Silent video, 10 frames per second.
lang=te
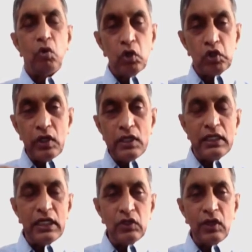ఓటు
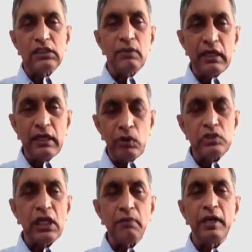అంటే ఏంటో అర్థమయ్యే
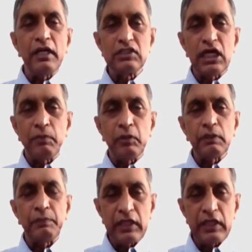వ్యవస్థ నిర్మాణం చేయకపోతే